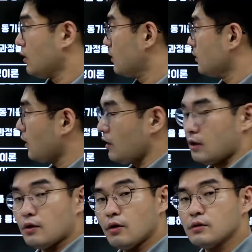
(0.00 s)
근데
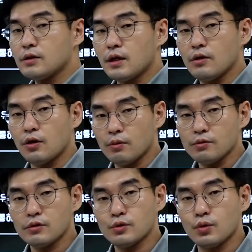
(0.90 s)
이거는 제가
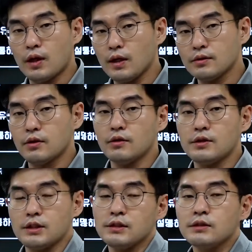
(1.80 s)
여러분들 을 좋아해서
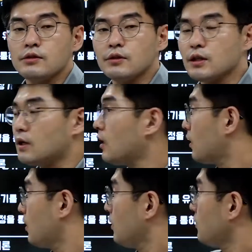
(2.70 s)
찍은 거니까
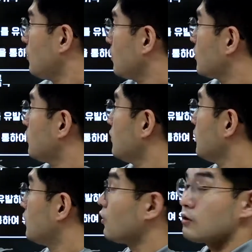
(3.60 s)
이런 것들
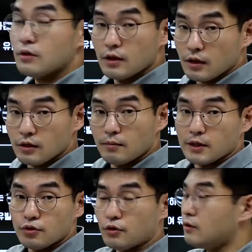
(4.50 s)
그런 것들 얘기하는 거
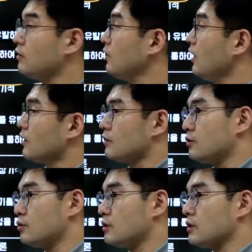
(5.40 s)
맞죠?
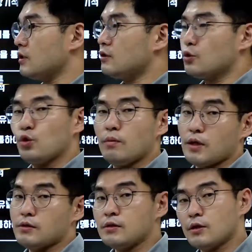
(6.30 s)
그리고 솔직히 이런 교환
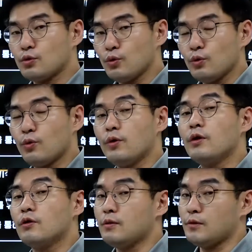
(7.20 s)
만들 때도 오래
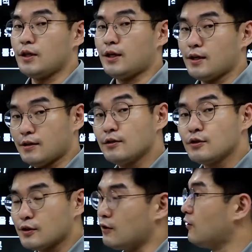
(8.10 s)
걸립니다. 그래서
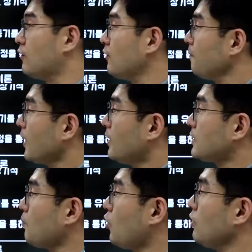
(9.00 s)
그래요.
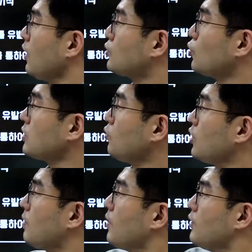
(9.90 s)
3번 조직
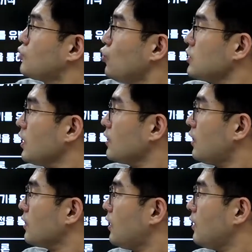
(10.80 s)
몰입 조직에
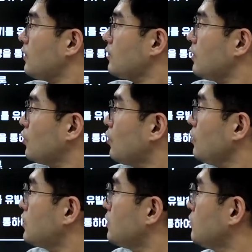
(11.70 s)
대한 개인의
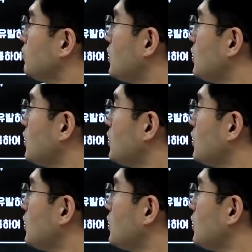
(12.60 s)
태도, 직무